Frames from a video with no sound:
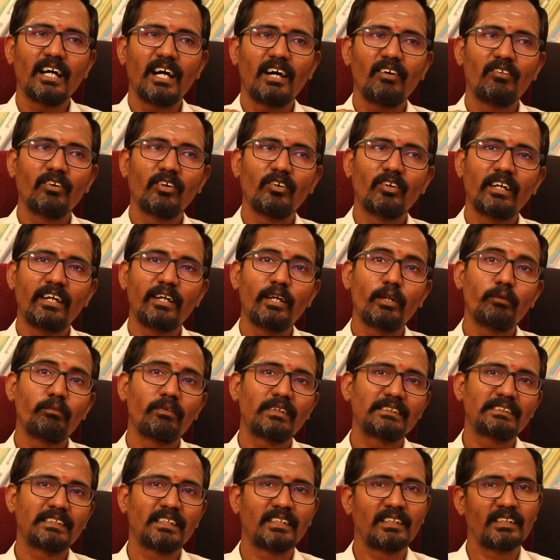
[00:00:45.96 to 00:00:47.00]
அவங்க ஒரு ரெண்டு
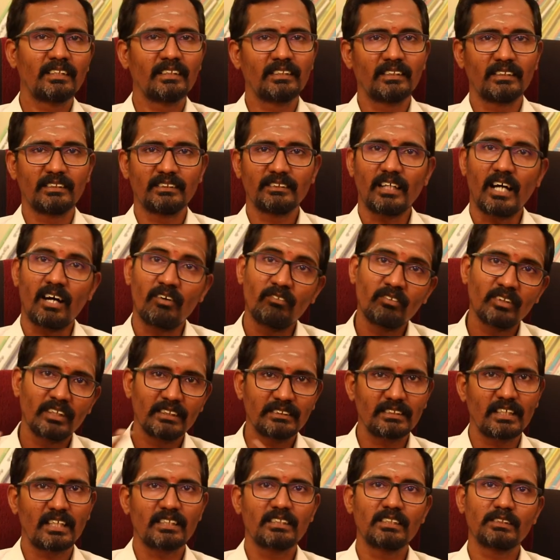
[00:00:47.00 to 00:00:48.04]
பர்சன்ட் அவங்க
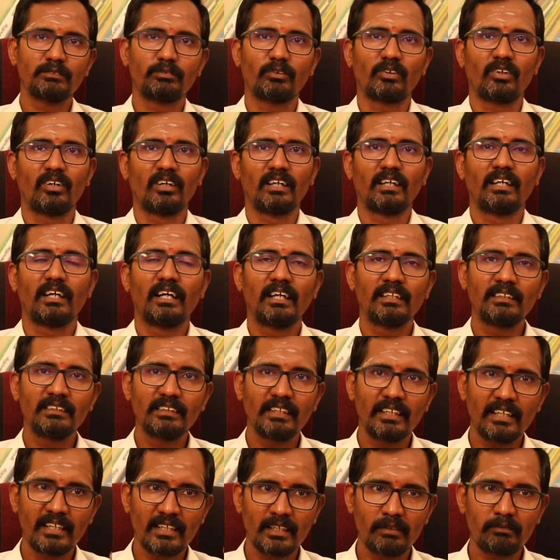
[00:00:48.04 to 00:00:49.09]
சார்ஜஸ் பண்ணுவாங்க
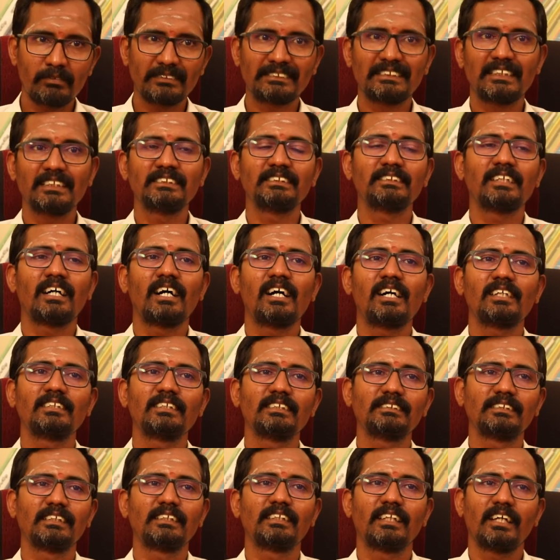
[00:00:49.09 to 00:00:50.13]
அந்த ரெண்டு பர்சன்ட்
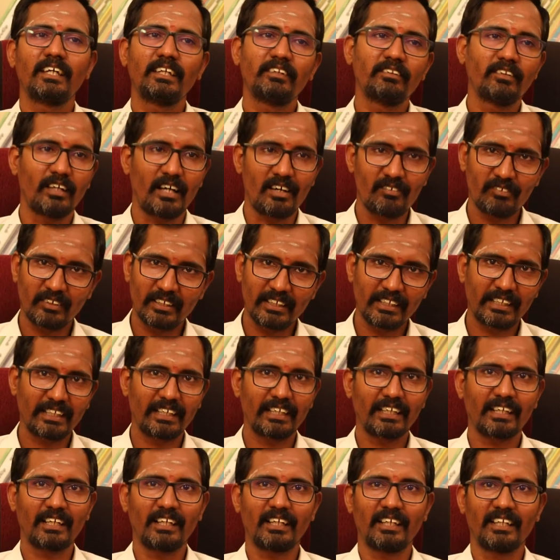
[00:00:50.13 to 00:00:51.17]
சார்ஜஸை தான் அவங்க
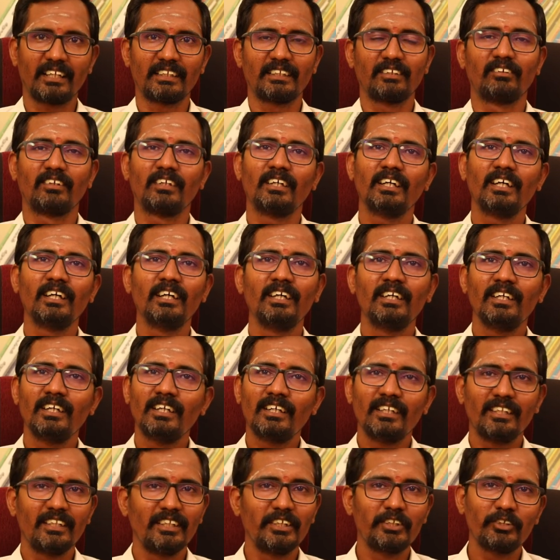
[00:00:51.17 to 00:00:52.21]
கேட்குறாங்களே தவிர
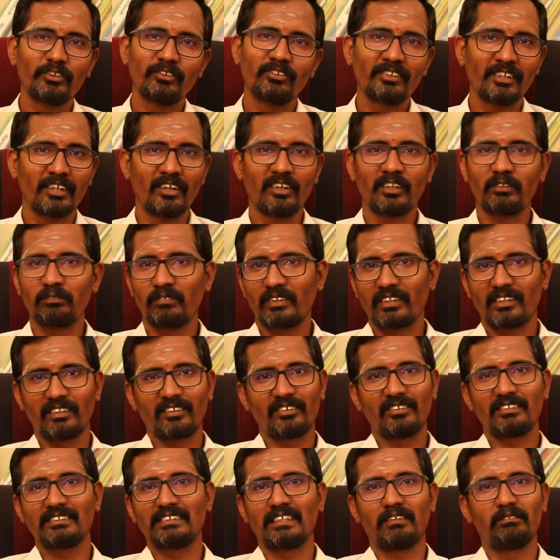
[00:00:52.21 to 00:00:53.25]
இதுக்கும்
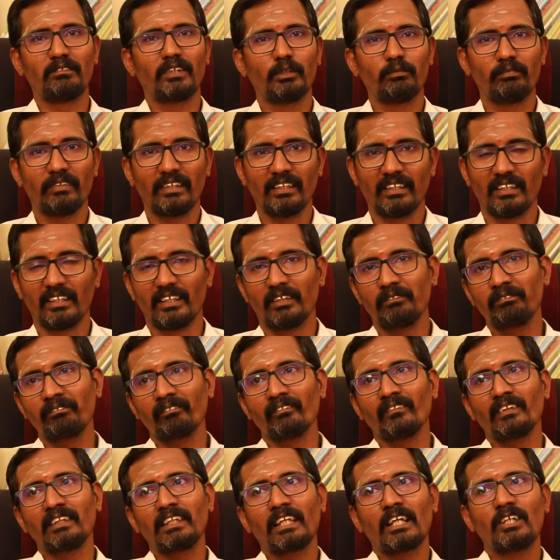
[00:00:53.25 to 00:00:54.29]
கவர்மெண்ட்டுக்கும் சம்மந்தமே இல்லை
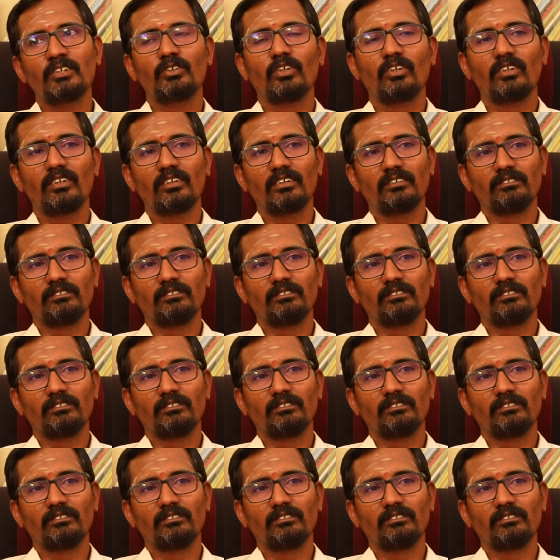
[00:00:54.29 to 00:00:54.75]
ஸோ